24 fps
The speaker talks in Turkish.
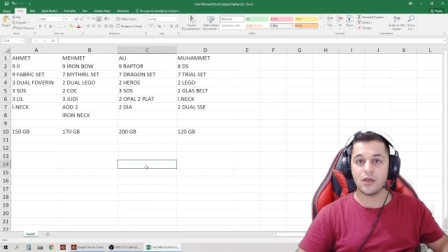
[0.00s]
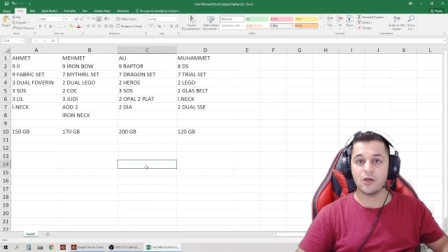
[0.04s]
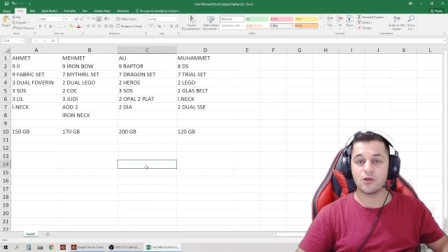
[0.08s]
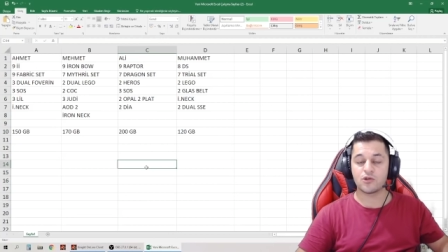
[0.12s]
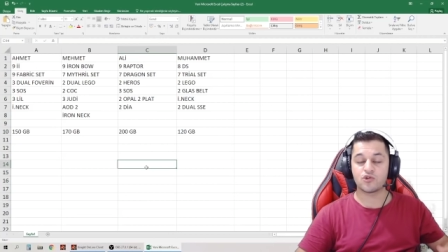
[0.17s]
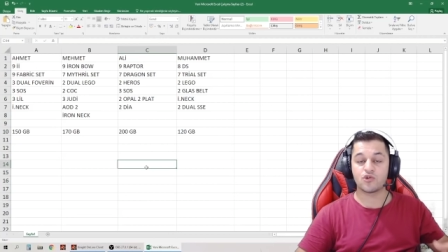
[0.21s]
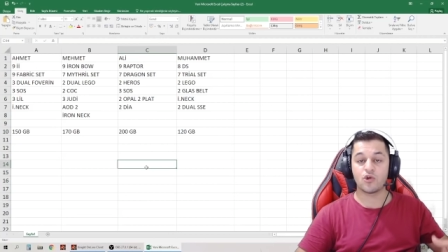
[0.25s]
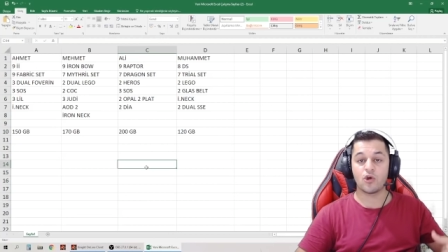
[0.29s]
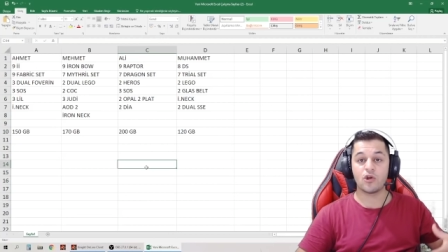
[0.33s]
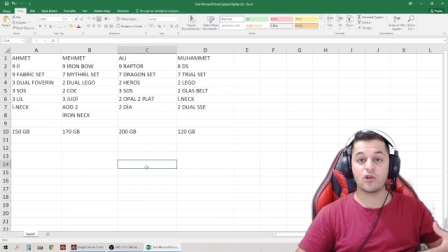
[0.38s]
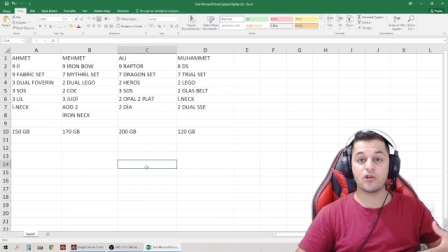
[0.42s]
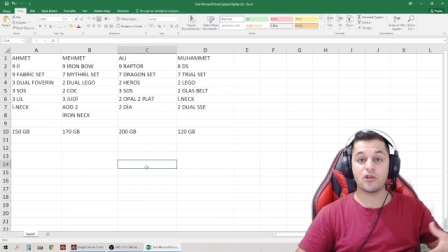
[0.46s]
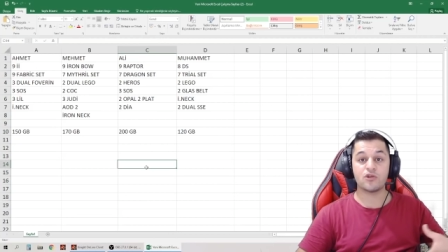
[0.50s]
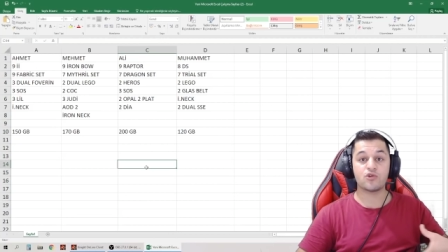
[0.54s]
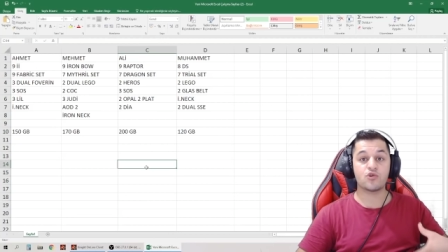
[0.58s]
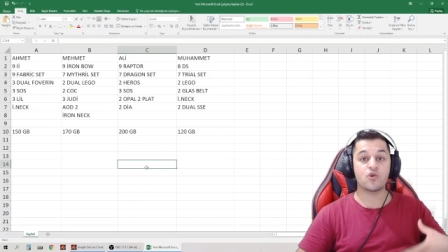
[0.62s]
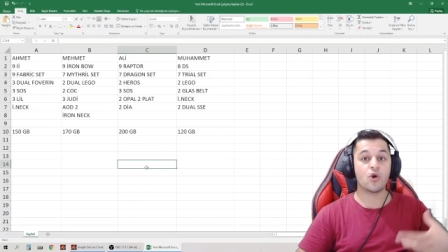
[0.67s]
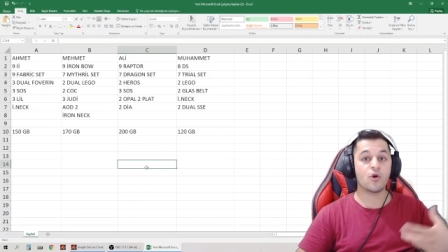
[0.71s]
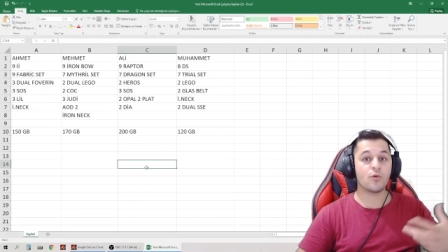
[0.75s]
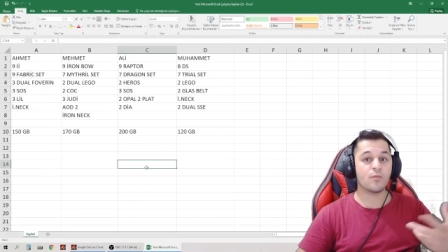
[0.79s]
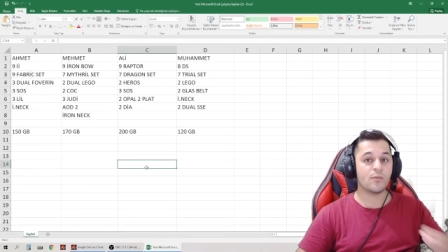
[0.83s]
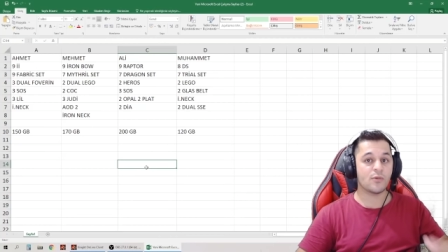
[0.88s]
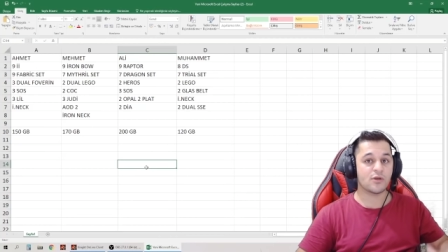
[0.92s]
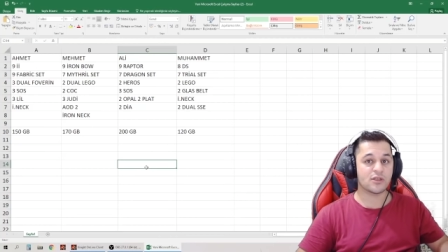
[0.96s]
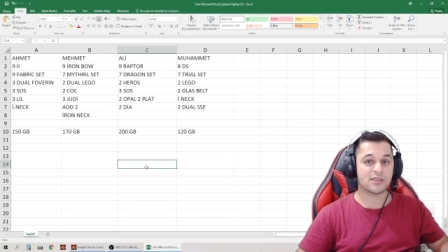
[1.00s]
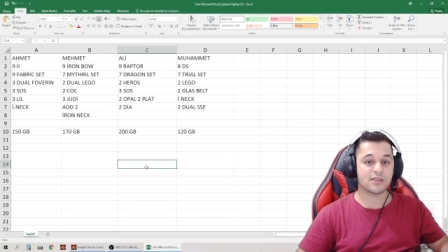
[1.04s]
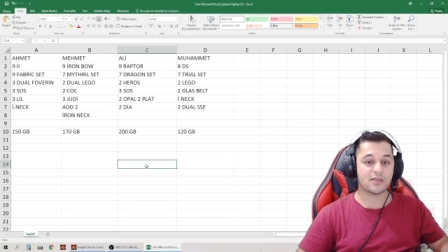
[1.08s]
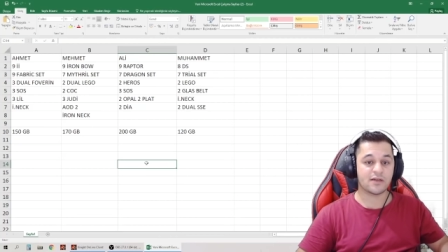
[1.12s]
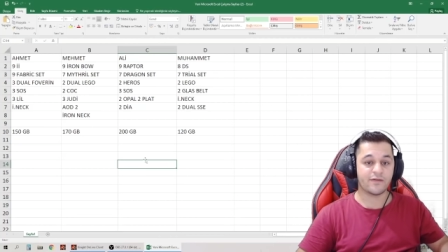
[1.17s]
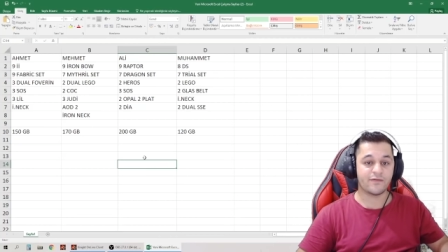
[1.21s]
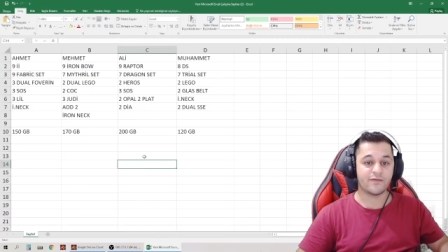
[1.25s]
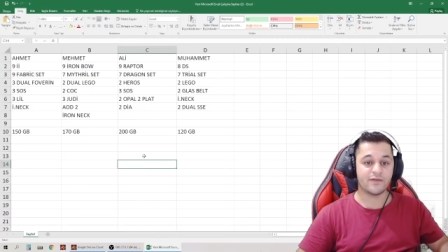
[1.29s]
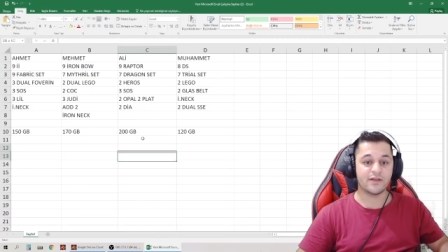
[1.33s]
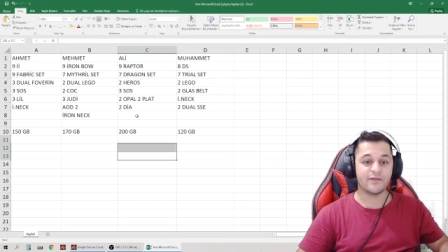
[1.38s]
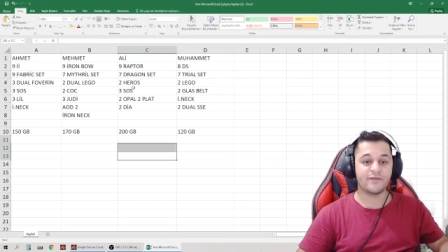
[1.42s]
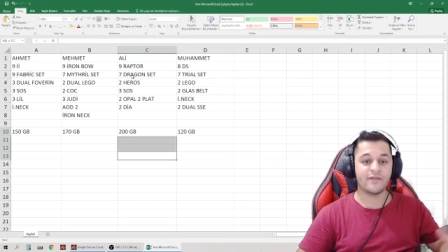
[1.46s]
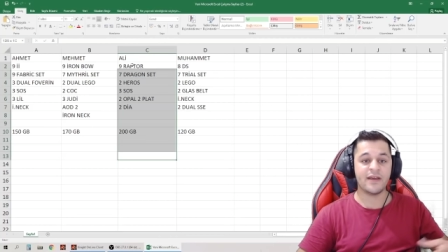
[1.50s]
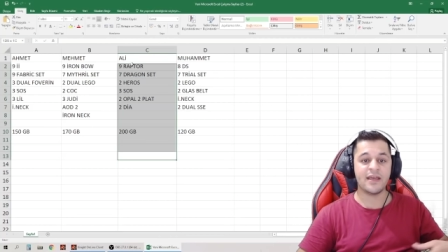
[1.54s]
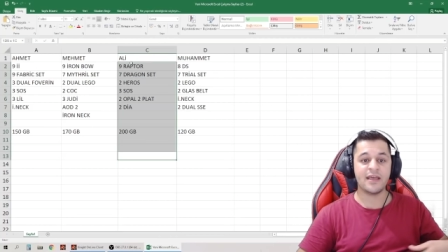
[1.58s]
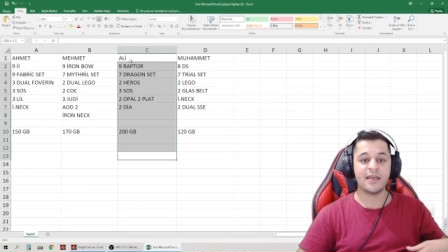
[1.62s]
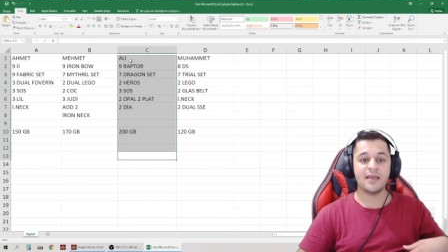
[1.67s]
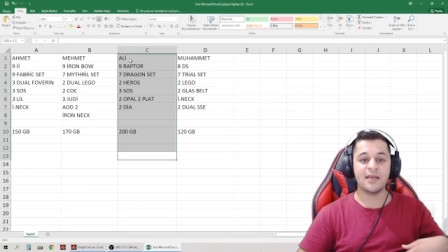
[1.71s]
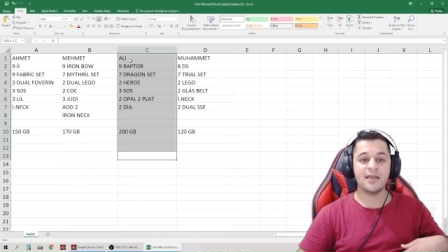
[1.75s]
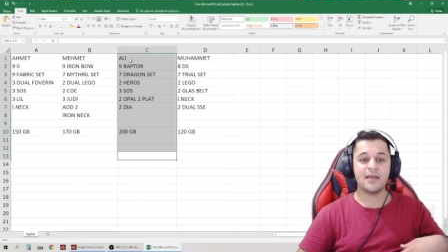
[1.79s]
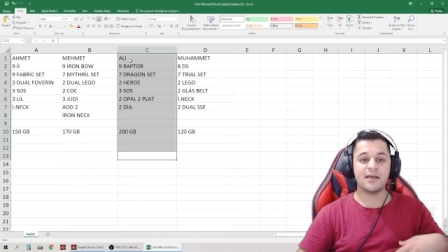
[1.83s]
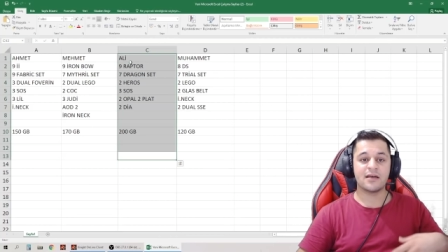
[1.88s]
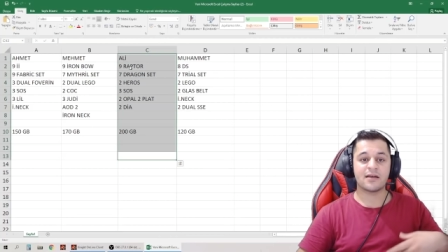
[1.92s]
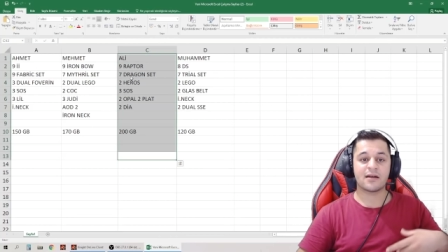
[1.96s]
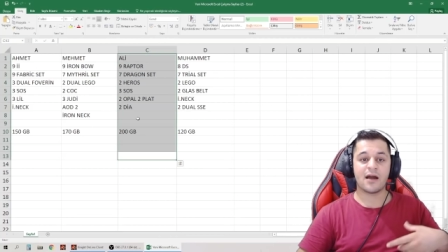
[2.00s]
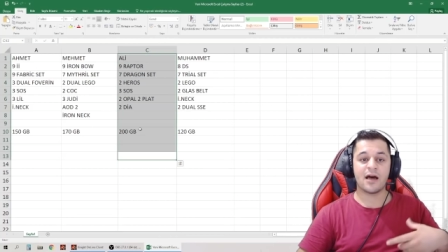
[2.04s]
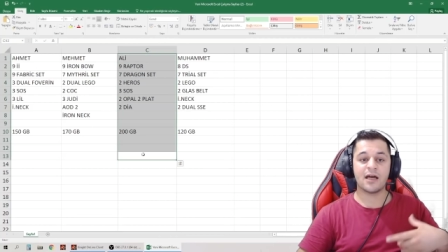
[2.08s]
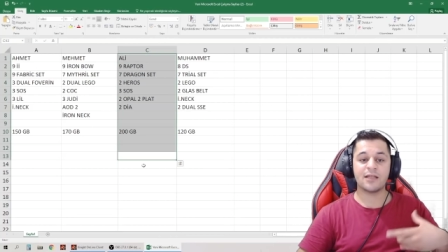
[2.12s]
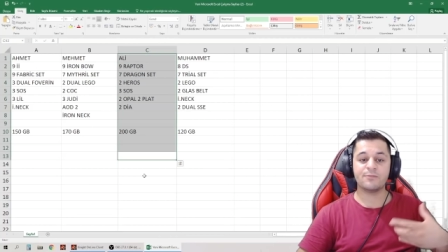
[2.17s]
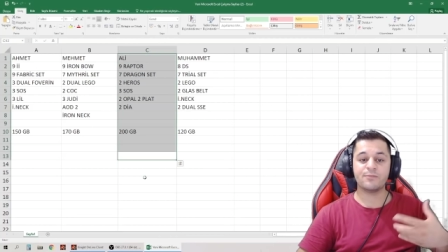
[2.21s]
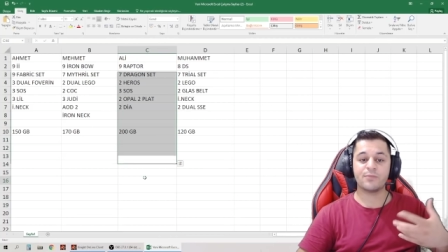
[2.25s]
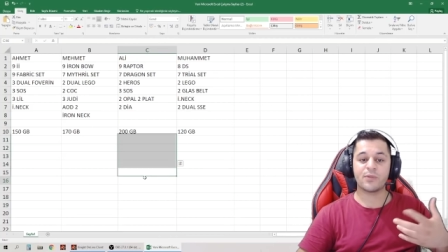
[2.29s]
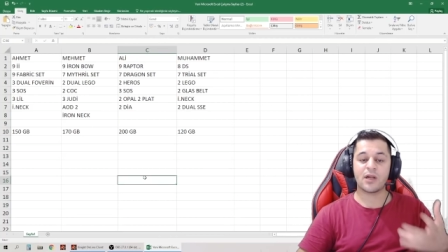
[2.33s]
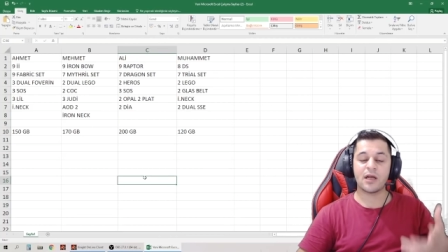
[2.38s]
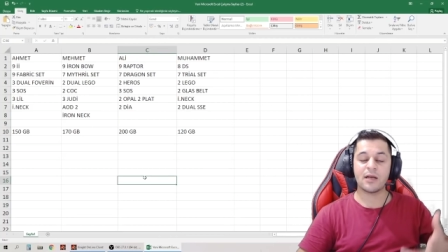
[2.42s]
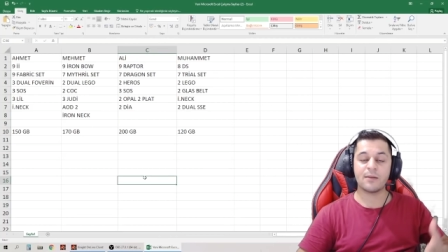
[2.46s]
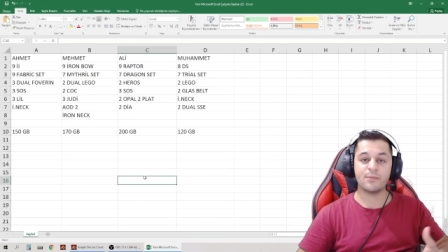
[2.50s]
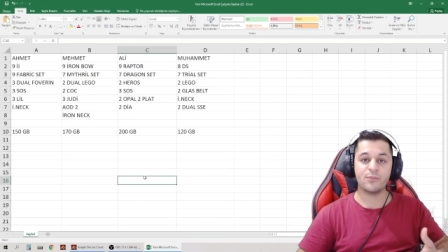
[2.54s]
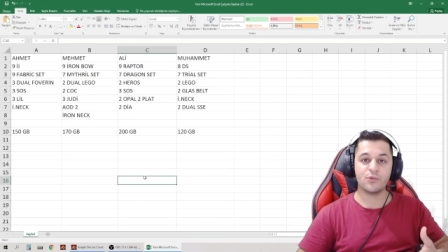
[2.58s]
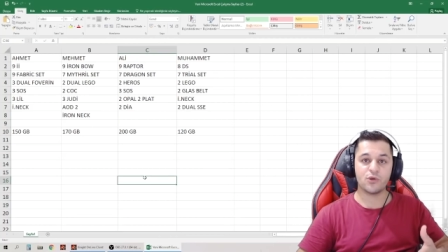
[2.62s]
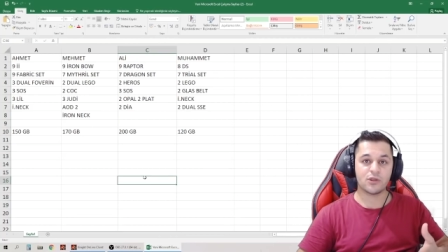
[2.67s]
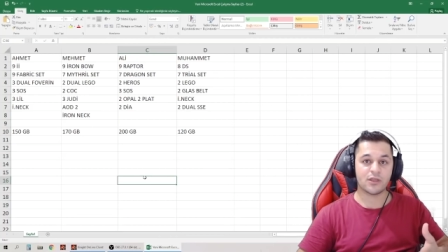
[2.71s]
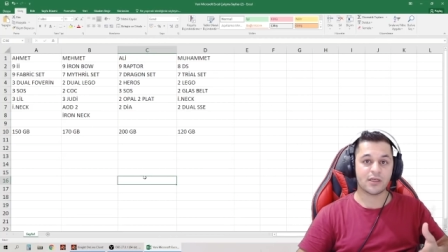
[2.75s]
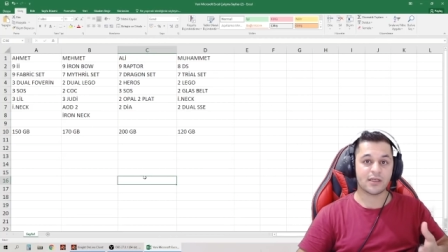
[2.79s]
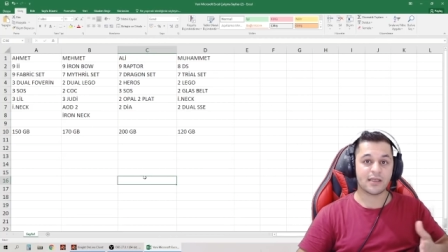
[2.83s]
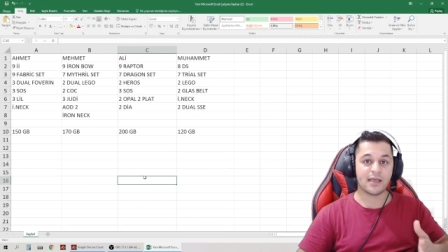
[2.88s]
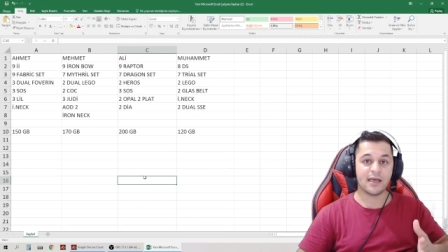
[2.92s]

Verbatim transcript: Solo da çok masraflı ve rahat bırakmıyorlar.